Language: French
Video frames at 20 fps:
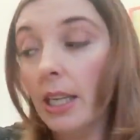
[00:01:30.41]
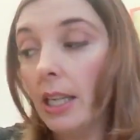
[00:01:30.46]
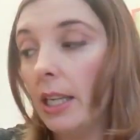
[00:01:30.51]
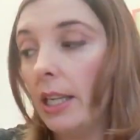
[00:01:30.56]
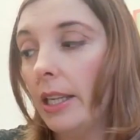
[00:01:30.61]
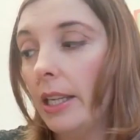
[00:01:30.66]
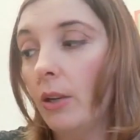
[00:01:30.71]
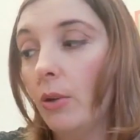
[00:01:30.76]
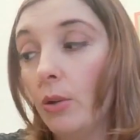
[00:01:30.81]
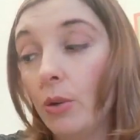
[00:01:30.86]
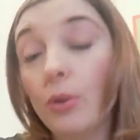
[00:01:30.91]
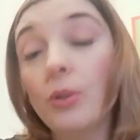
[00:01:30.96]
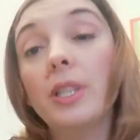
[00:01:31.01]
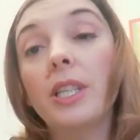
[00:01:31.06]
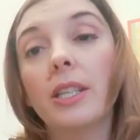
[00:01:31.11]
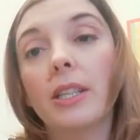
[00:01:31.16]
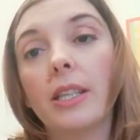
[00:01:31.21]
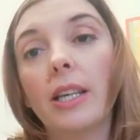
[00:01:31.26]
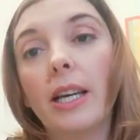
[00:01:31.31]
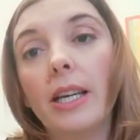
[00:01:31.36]
Et le
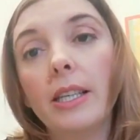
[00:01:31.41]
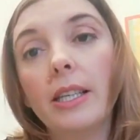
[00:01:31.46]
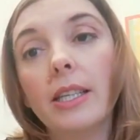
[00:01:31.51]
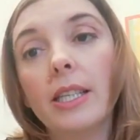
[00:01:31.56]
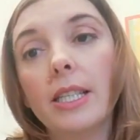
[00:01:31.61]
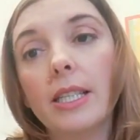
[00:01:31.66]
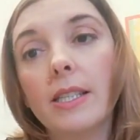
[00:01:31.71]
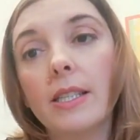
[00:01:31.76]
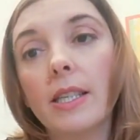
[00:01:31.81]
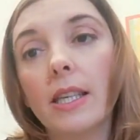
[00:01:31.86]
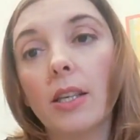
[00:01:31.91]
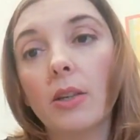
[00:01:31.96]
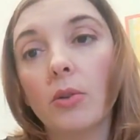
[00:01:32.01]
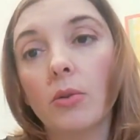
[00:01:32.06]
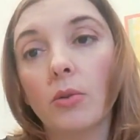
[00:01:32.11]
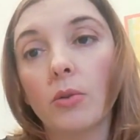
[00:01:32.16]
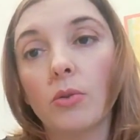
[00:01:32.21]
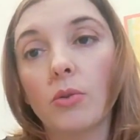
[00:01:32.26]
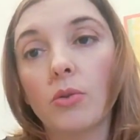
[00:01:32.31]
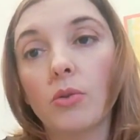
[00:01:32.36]
détail, c'est que
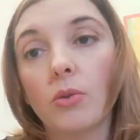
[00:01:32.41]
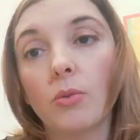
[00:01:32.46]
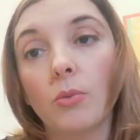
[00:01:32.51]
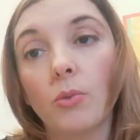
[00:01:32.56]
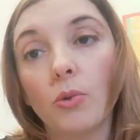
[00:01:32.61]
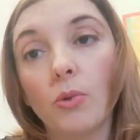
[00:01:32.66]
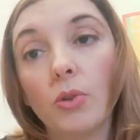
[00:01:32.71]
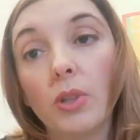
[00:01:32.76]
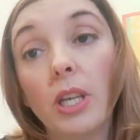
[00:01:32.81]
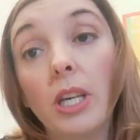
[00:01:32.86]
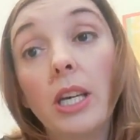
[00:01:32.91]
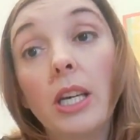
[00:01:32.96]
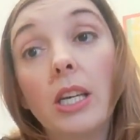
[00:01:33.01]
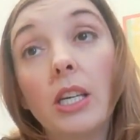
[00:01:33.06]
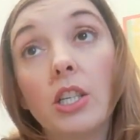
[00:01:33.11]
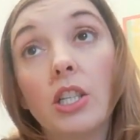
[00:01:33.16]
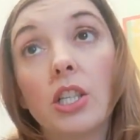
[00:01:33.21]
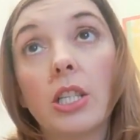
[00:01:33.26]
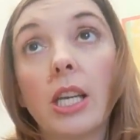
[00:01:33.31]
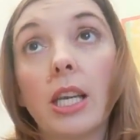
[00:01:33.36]
dans ce monde,
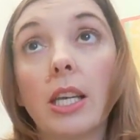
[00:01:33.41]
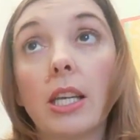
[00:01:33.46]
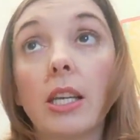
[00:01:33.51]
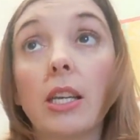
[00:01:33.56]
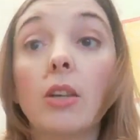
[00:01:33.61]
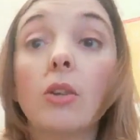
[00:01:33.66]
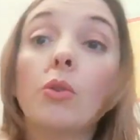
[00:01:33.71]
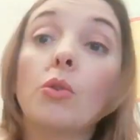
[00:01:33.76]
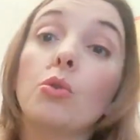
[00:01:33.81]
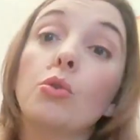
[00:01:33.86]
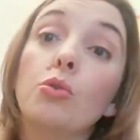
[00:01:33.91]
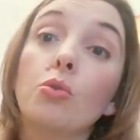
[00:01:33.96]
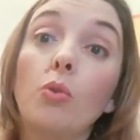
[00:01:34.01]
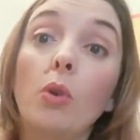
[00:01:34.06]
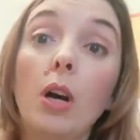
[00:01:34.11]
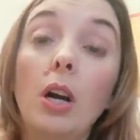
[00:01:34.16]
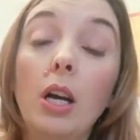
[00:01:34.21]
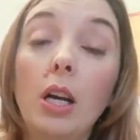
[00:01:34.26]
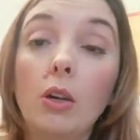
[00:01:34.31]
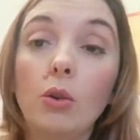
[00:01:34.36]
chacun
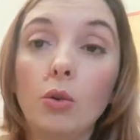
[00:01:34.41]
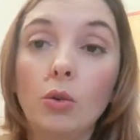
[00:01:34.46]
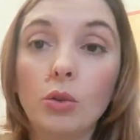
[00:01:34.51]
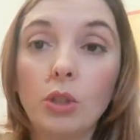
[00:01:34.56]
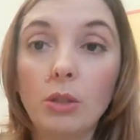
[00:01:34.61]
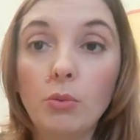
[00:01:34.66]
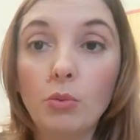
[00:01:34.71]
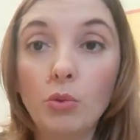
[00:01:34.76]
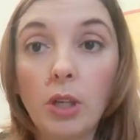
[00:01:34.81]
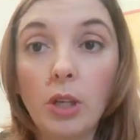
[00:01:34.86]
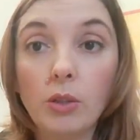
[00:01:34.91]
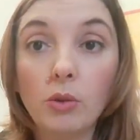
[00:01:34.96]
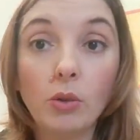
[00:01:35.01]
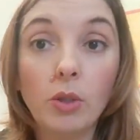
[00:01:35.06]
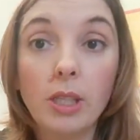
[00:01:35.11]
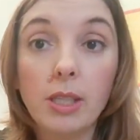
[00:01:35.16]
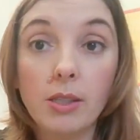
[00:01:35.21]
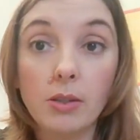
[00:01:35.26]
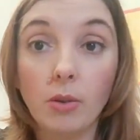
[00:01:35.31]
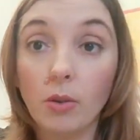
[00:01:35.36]
reçoit au début de
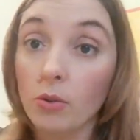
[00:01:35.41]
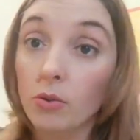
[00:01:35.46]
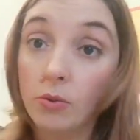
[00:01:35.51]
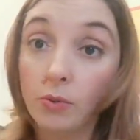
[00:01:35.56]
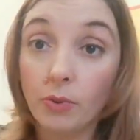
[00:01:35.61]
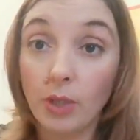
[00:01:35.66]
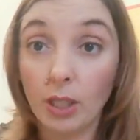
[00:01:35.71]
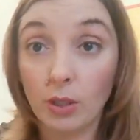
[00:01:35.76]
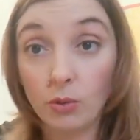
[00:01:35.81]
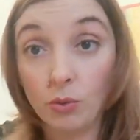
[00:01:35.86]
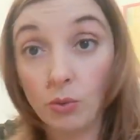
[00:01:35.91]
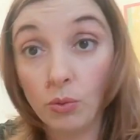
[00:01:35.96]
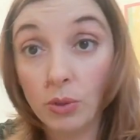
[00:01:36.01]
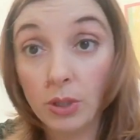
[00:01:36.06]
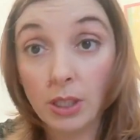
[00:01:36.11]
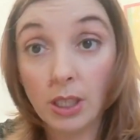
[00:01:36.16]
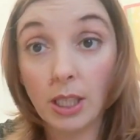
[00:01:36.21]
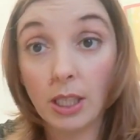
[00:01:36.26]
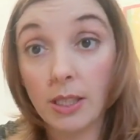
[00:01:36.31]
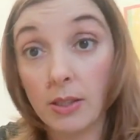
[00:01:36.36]
l'adolescence, vers
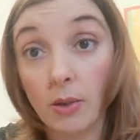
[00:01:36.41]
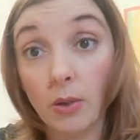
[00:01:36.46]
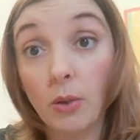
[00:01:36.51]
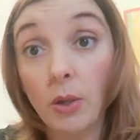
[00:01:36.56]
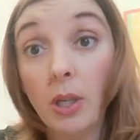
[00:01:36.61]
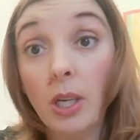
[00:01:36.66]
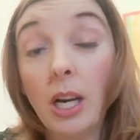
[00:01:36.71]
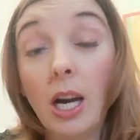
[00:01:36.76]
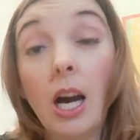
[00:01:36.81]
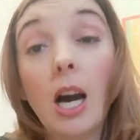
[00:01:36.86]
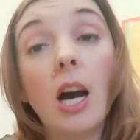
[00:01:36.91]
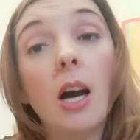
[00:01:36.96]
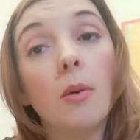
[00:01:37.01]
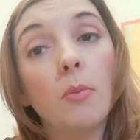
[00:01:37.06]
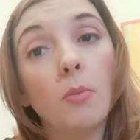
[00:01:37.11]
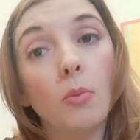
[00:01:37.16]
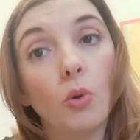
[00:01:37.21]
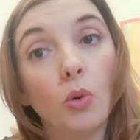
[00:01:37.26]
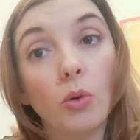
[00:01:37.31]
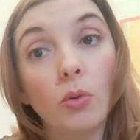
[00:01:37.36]
12-13 ans, un
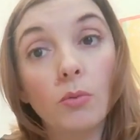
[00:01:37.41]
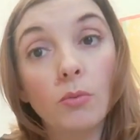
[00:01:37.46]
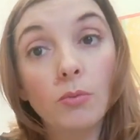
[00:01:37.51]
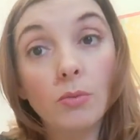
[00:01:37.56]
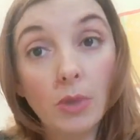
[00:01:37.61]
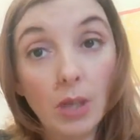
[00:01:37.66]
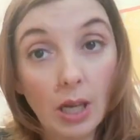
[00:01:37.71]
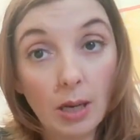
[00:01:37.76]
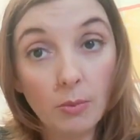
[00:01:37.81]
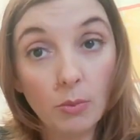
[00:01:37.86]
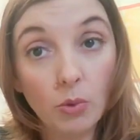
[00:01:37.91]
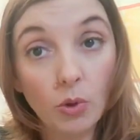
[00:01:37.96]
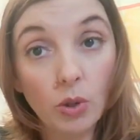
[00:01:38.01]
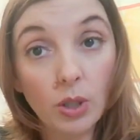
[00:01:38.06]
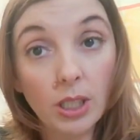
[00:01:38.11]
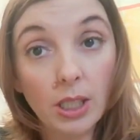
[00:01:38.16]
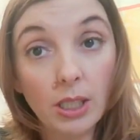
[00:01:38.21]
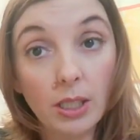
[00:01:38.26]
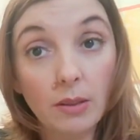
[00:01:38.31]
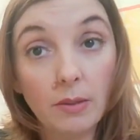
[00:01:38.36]
mot. Un
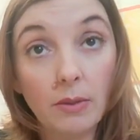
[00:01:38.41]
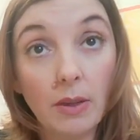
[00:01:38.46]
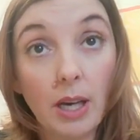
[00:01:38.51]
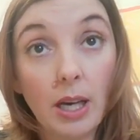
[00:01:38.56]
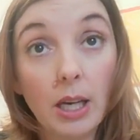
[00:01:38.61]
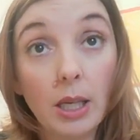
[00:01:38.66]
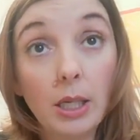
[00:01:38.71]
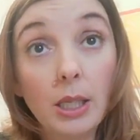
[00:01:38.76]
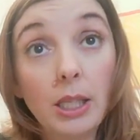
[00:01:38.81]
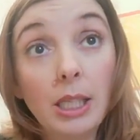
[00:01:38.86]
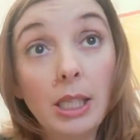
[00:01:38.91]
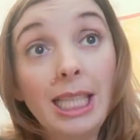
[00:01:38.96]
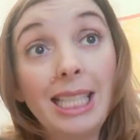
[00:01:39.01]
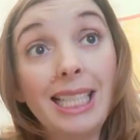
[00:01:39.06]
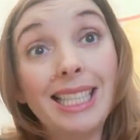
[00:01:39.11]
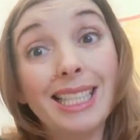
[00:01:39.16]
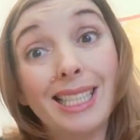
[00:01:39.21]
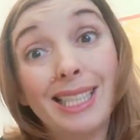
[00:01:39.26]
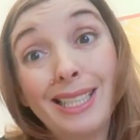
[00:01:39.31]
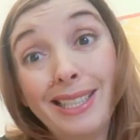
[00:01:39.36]
mot qui va
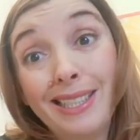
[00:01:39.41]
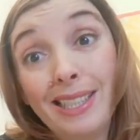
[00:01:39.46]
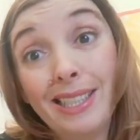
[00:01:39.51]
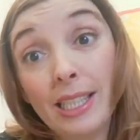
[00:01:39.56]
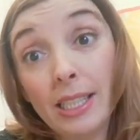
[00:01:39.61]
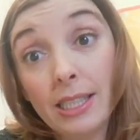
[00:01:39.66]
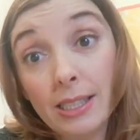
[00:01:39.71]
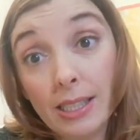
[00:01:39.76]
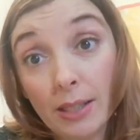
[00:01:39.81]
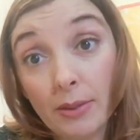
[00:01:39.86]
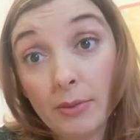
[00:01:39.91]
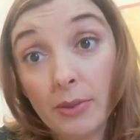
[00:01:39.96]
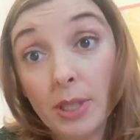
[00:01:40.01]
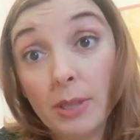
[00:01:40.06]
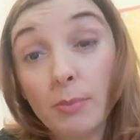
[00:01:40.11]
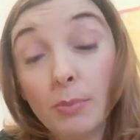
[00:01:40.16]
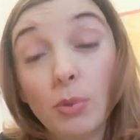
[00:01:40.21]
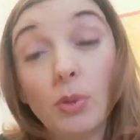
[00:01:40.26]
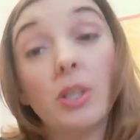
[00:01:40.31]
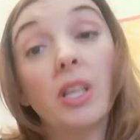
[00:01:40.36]
guider sa
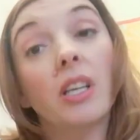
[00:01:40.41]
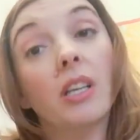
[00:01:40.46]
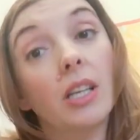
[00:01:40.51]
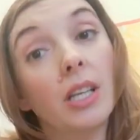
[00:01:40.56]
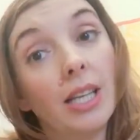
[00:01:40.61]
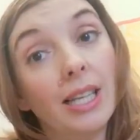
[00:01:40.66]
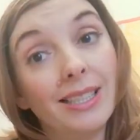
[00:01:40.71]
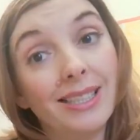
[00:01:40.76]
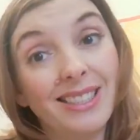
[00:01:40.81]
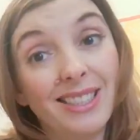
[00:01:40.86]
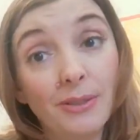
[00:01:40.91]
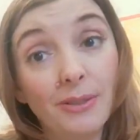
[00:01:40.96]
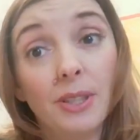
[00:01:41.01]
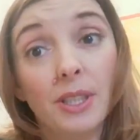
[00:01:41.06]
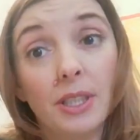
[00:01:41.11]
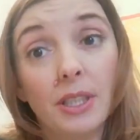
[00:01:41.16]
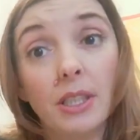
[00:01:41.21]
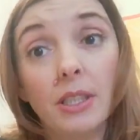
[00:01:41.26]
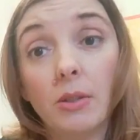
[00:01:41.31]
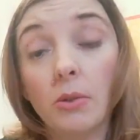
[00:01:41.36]
vie, peut-être la
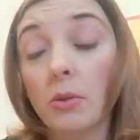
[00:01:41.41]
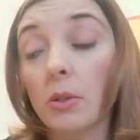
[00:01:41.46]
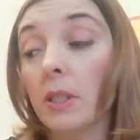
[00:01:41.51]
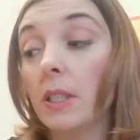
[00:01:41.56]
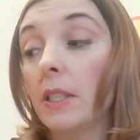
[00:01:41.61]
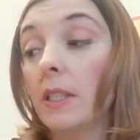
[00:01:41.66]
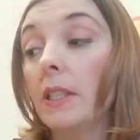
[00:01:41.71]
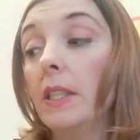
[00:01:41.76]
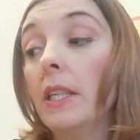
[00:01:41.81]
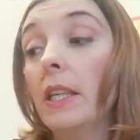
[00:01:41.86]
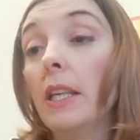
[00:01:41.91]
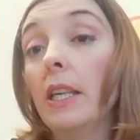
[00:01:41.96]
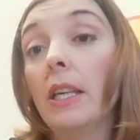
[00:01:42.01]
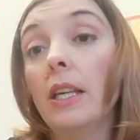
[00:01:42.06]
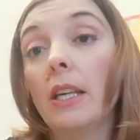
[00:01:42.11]
définir aussi.